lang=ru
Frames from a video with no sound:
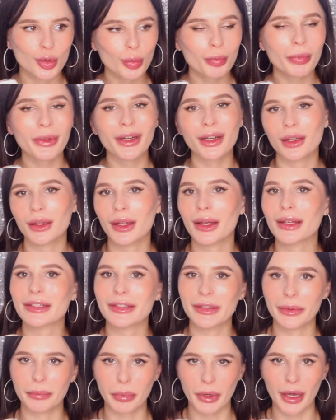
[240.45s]
супер
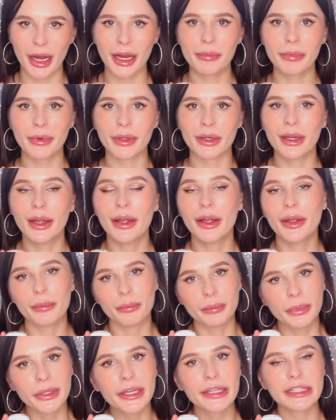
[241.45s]
классный праймер,
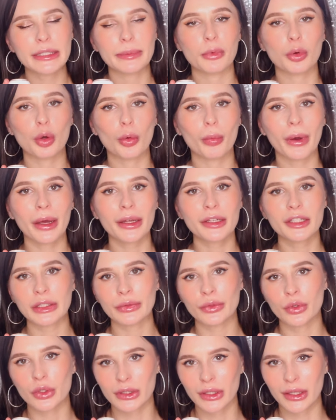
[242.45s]
берите, покупайте
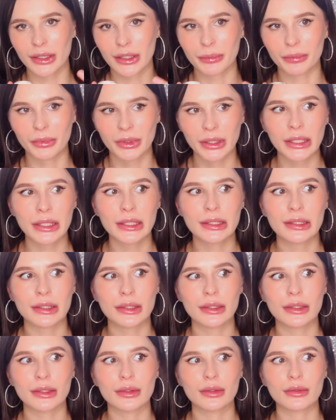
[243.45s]
его за там
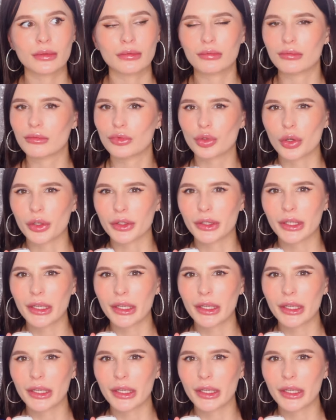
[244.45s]
30 сколько,